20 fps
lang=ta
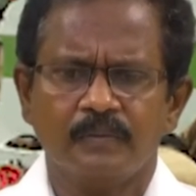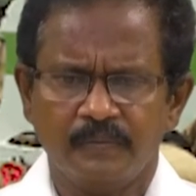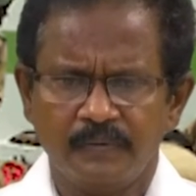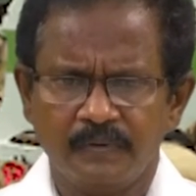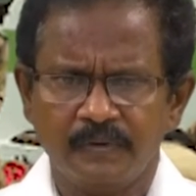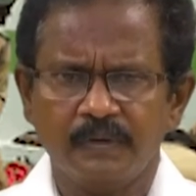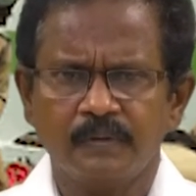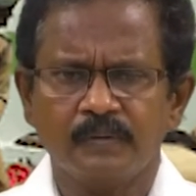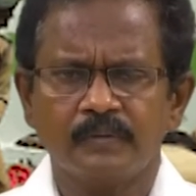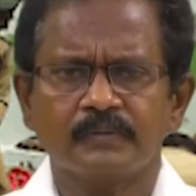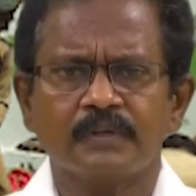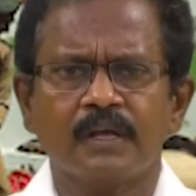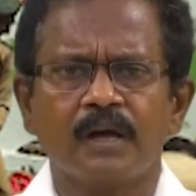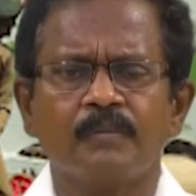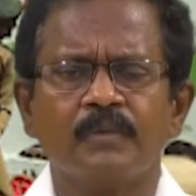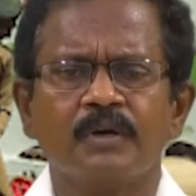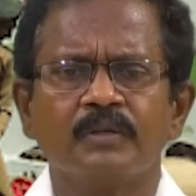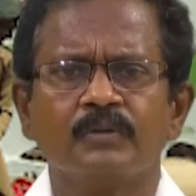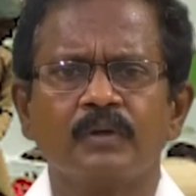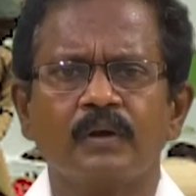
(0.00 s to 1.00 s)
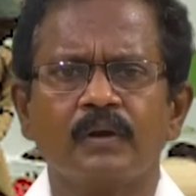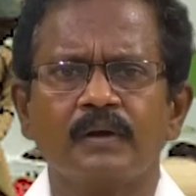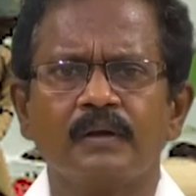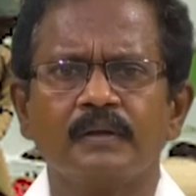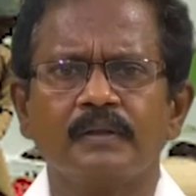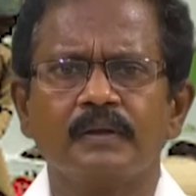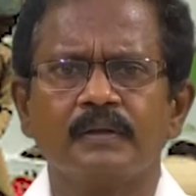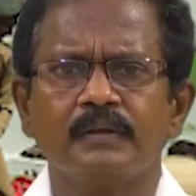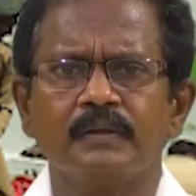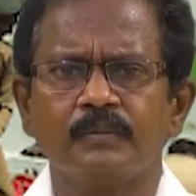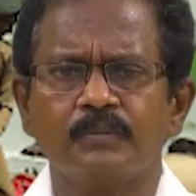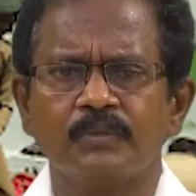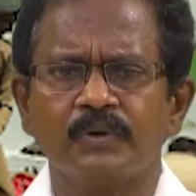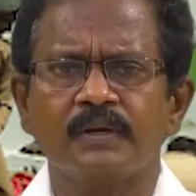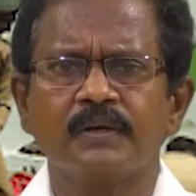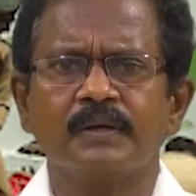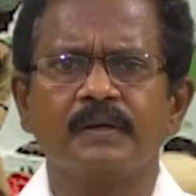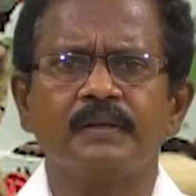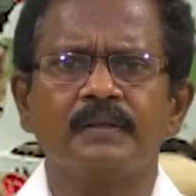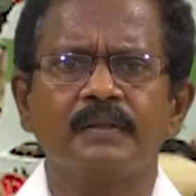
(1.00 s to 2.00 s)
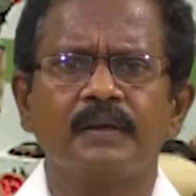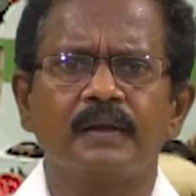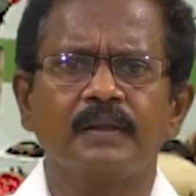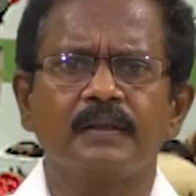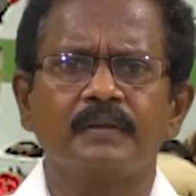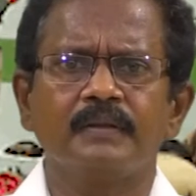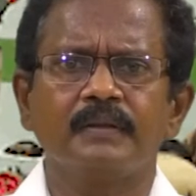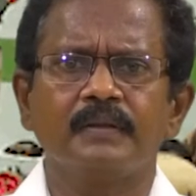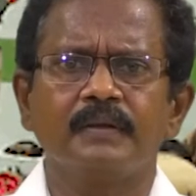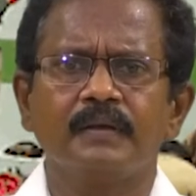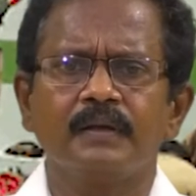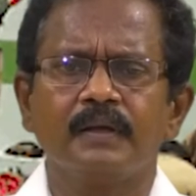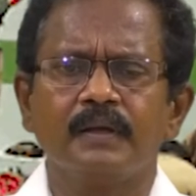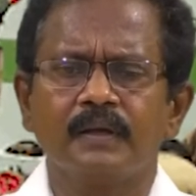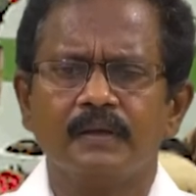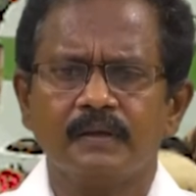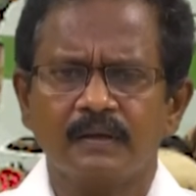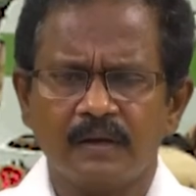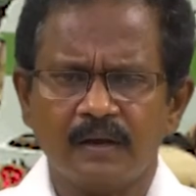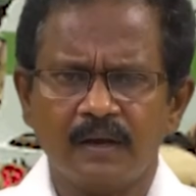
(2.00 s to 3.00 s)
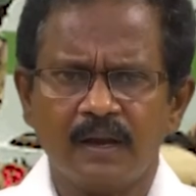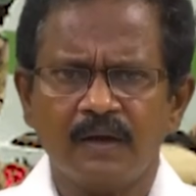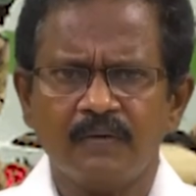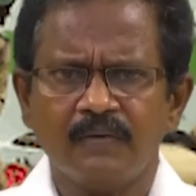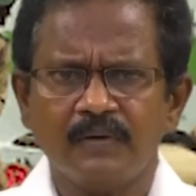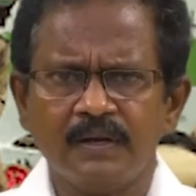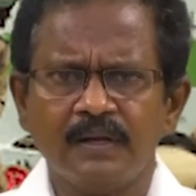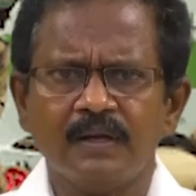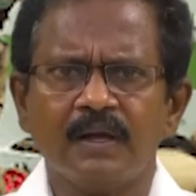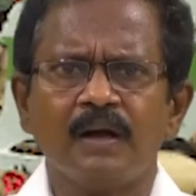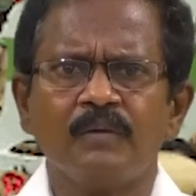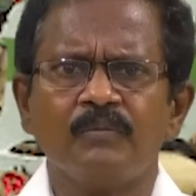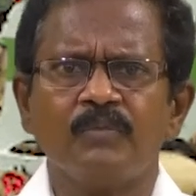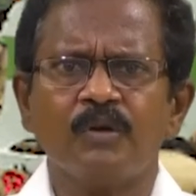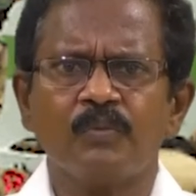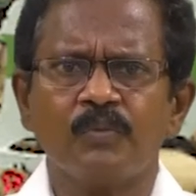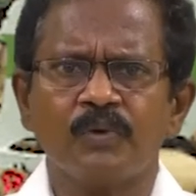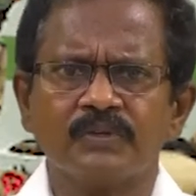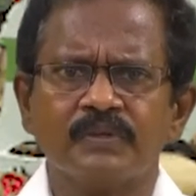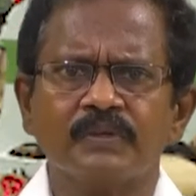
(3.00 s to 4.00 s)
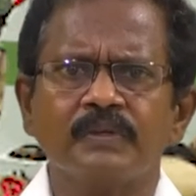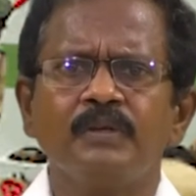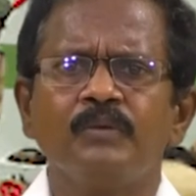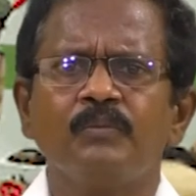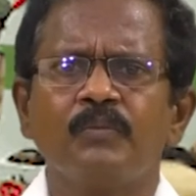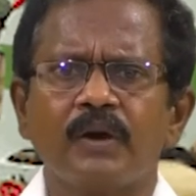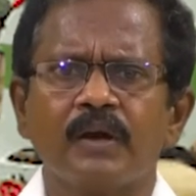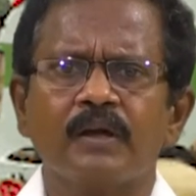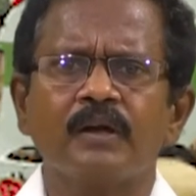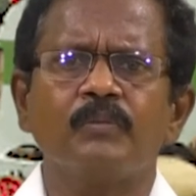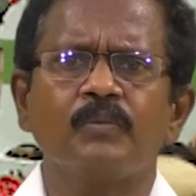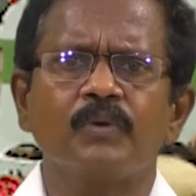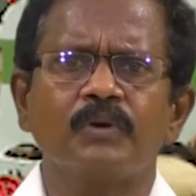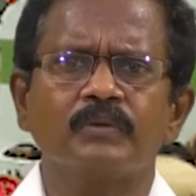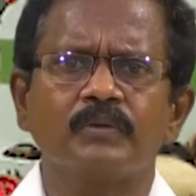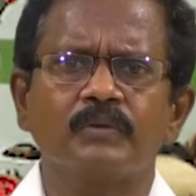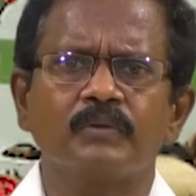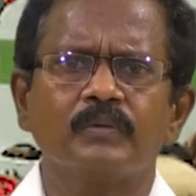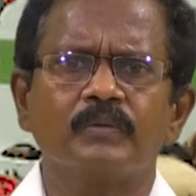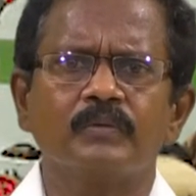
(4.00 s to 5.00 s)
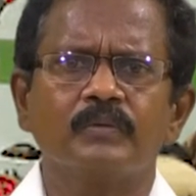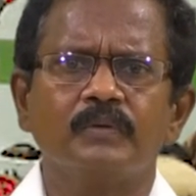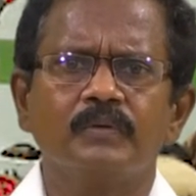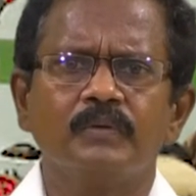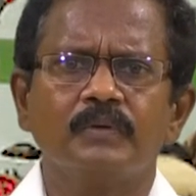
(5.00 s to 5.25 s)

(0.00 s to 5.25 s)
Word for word: வீடு சாமான் தொலைக்கிறதுலேருந்து பெருக்கிறதுலேருந்து எல்லா வேலையும் ஆம்பளை பசங்களையும் பழக்கப்படுத்தணும்